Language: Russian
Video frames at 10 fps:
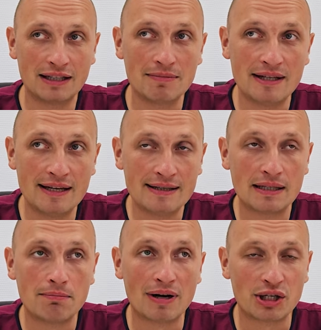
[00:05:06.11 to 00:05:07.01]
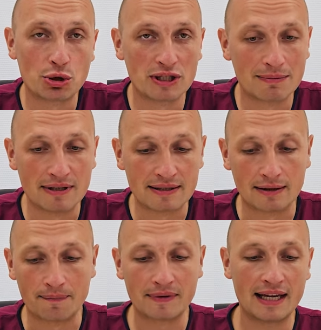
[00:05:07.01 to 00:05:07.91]
этом есть большой
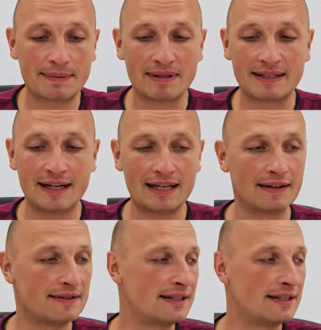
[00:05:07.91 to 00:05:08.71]
смысл. Я специально